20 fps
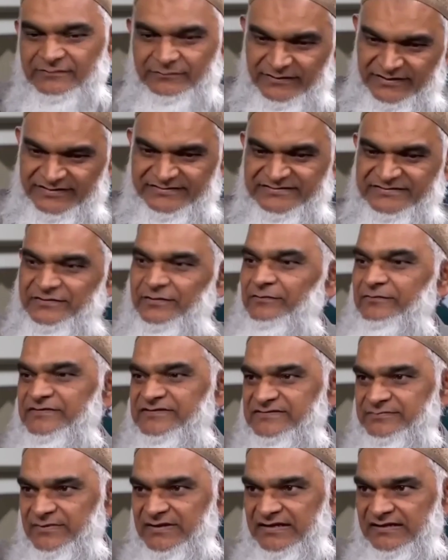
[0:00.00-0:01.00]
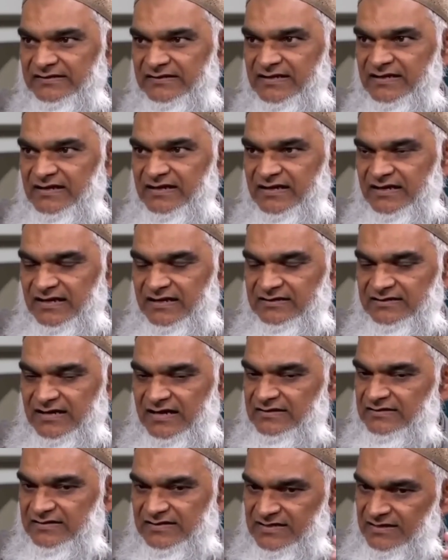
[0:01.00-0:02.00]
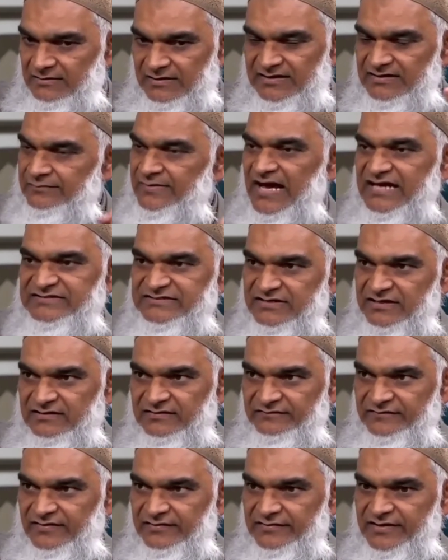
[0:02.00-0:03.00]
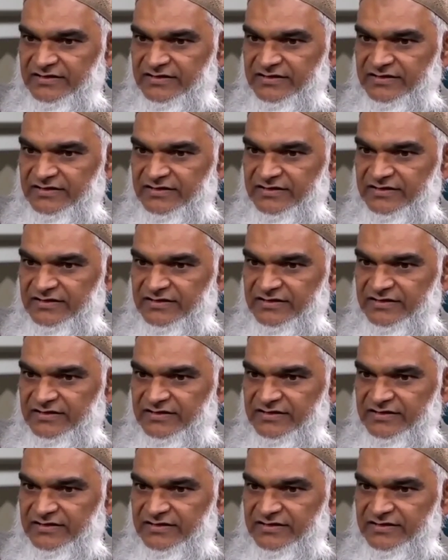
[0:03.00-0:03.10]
so, wie es immer war und die können sich keine Abweichung